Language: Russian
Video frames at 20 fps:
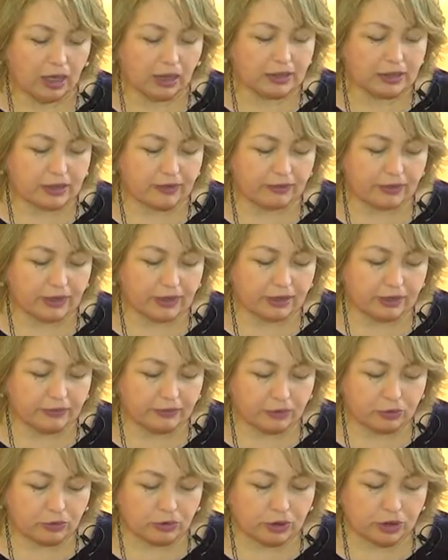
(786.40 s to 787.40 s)

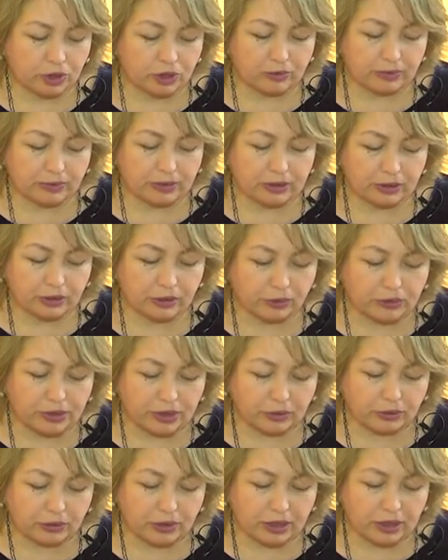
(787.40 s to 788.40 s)
Софьяновые коншибы на
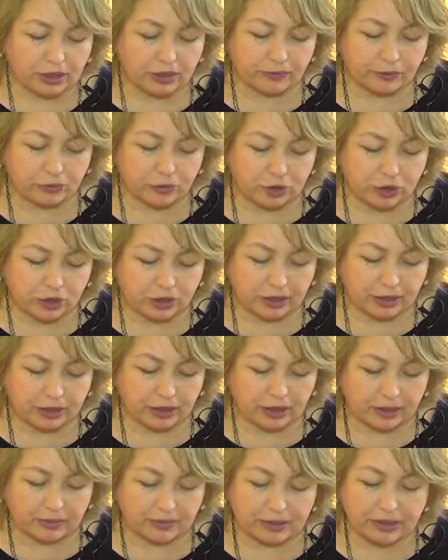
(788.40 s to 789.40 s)
груди у нас рвут
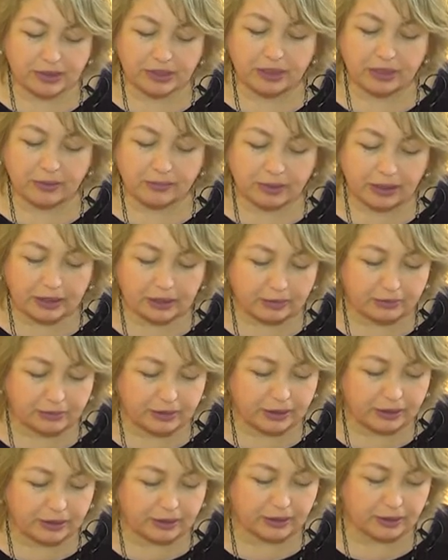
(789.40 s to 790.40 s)
штыками. Снимать бы
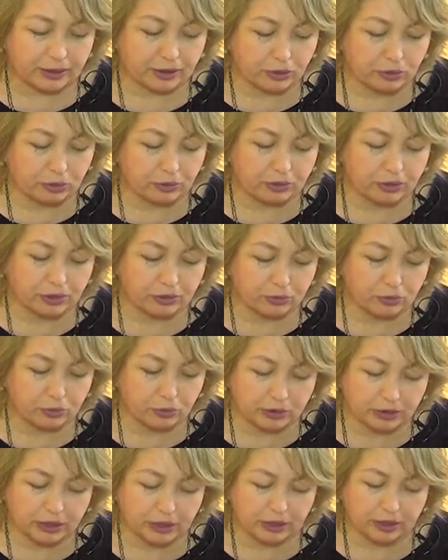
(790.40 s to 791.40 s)
их юным
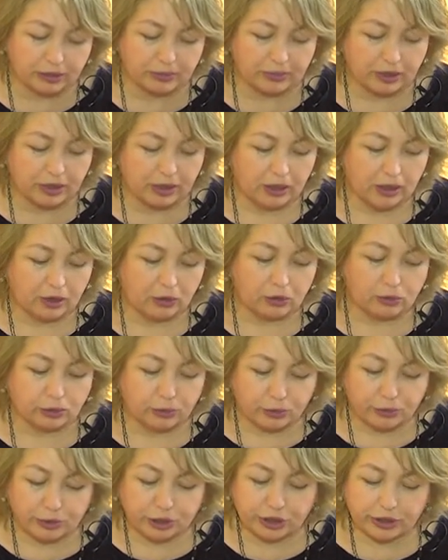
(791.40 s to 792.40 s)
горкам
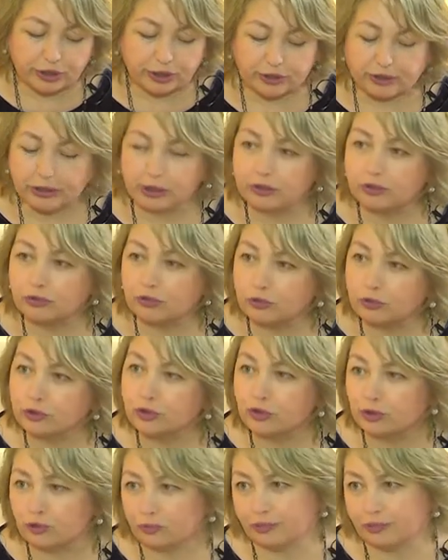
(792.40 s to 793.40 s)
урочной ночью